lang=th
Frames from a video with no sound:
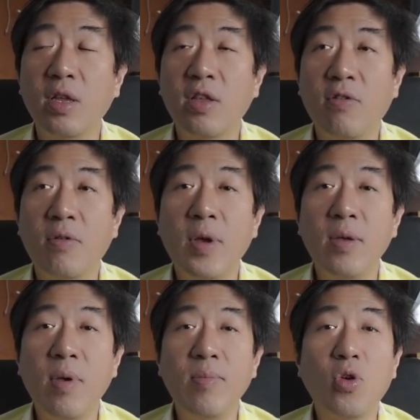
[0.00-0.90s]
เนื่องจากว่า
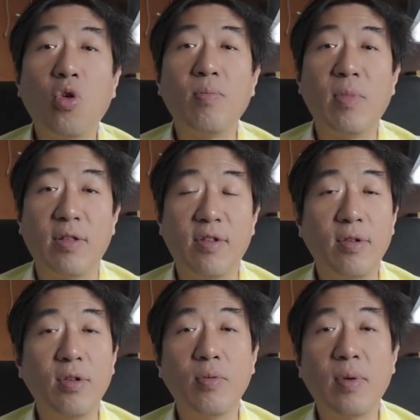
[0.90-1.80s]
ไม่ไม่มีคนมา
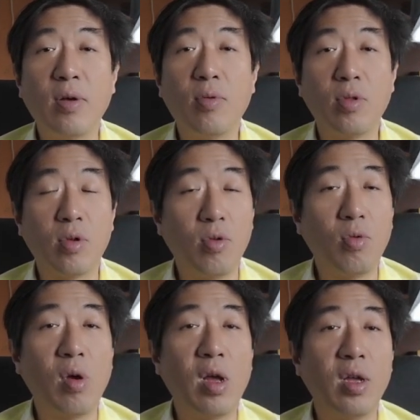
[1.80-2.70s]
ซื้อถูกปะคนก
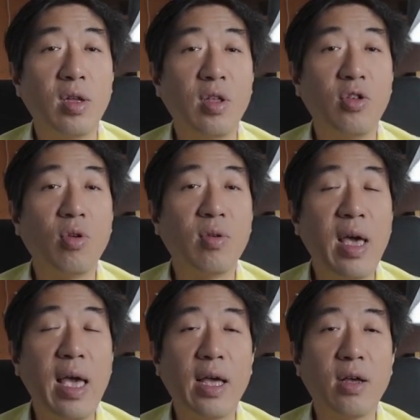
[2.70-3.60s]
ลัวในช่วง
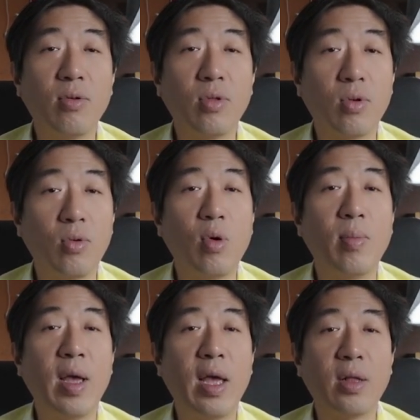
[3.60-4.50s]
แรกอ่ะคนกลัว
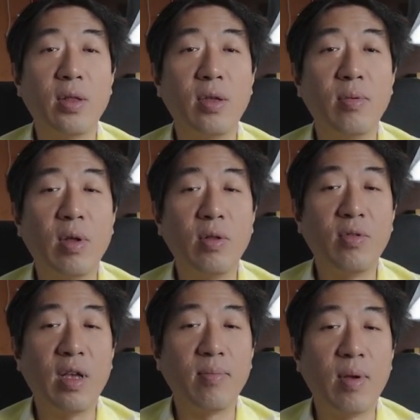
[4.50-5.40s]
มากเลยไม่
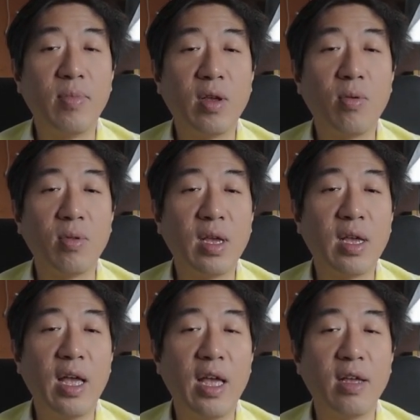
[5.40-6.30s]
รู้จักแบบหน้ากงหน้า
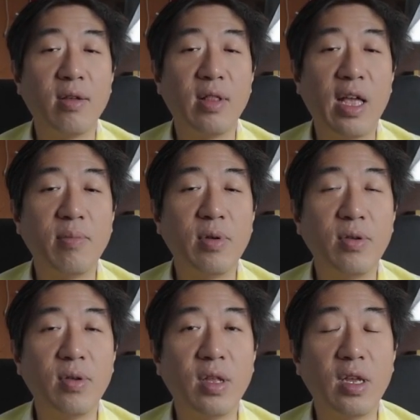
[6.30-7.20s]
กากล้างมื
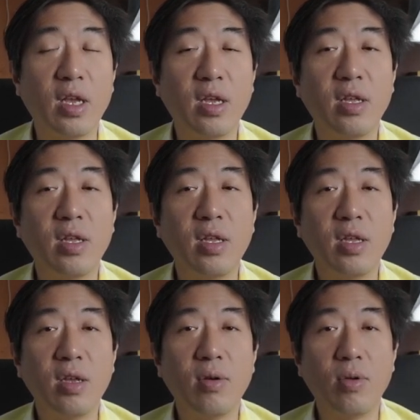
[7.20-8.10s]
ออะไรเงี้ย
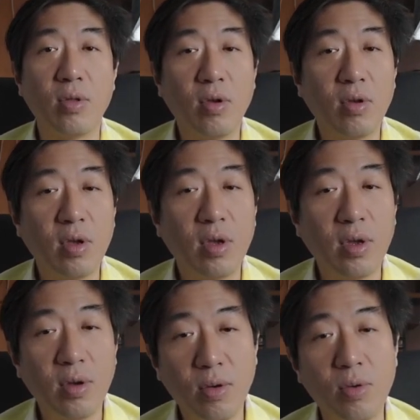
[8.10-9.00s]
คนก็
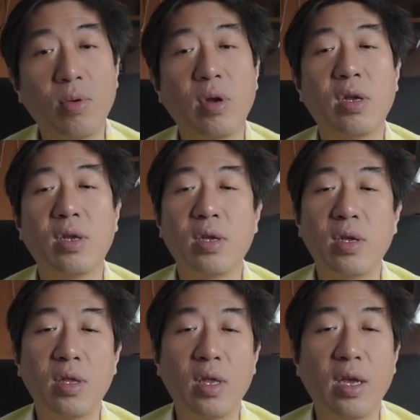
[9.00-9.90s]
กลัว
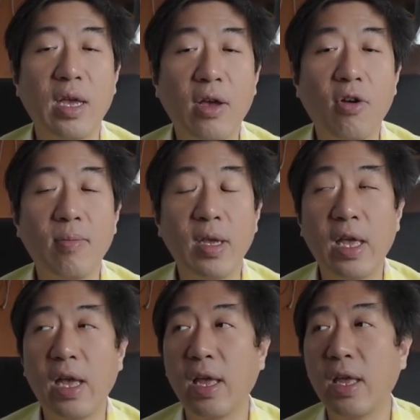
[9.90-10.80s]
ขายของไม่
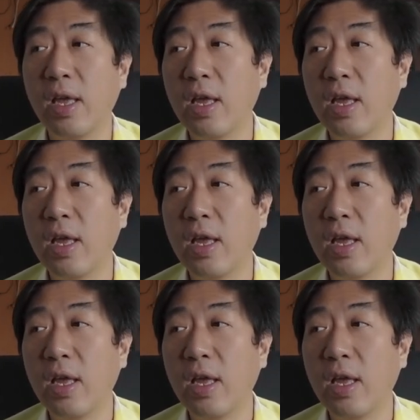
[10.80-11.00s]
ได้